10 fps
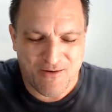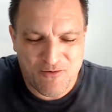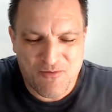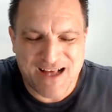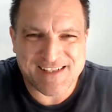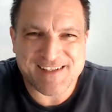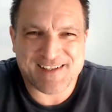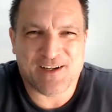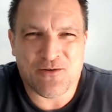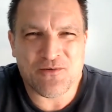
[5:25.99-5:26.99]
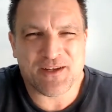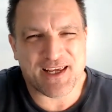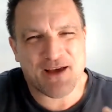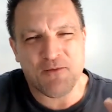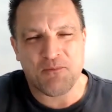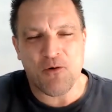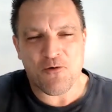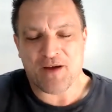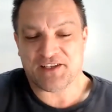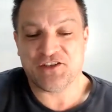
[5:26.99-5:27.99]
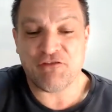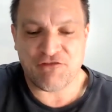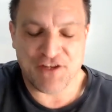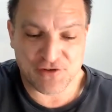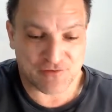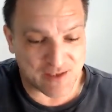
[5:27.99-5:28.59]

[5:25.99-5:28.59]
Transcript: uma ação que é um pouco mais difícil.